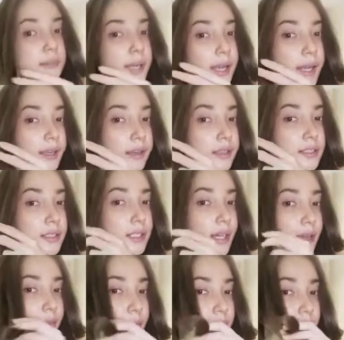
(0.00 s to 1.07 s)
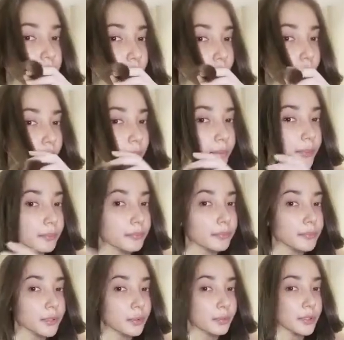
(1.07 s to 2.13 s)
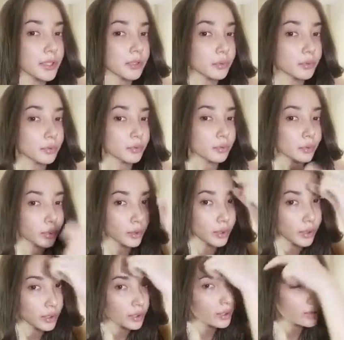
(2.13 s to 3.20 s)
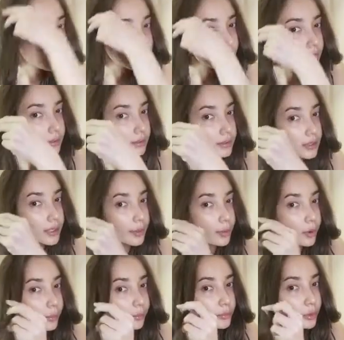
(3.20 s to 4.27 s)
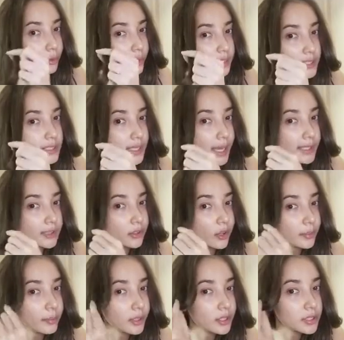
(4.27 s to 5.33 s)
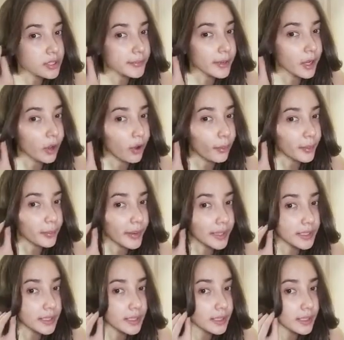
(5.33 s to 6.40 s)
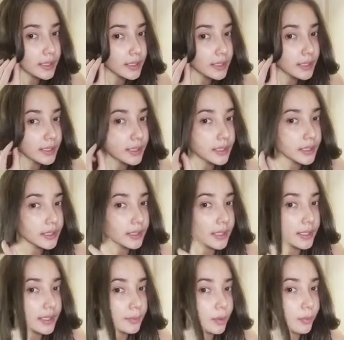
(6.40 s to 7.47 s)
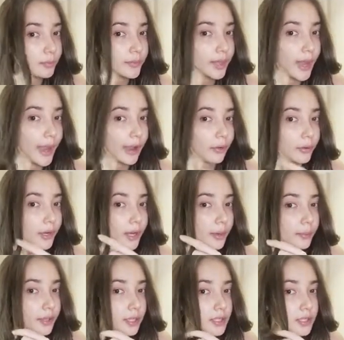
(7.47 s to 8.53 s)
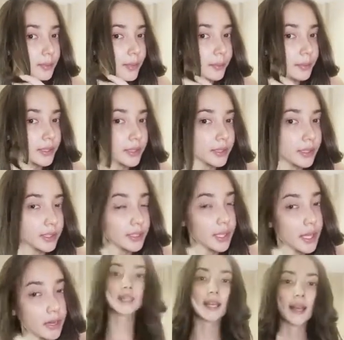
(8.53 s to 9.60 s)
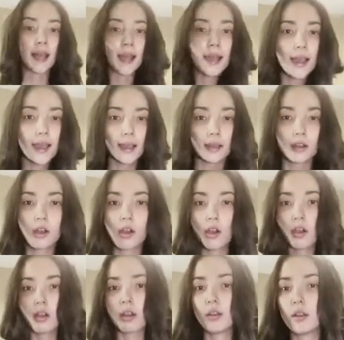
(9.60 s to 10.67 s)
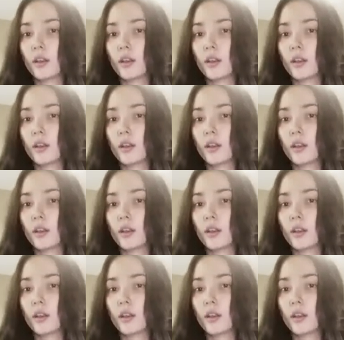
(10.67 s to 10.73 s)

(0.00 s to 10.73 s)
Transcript: เห็นไหมคะก็จะได้เป็นสวอนแบบผิวๆ ถ้าผมตรงนี้สั้นหน่อยมันก็จะมางอประมาณนี้แต่นี่ผมยาวนะคะมันก็จะมาปิด แต่ถ้าเสร็จแล้วค่ะก็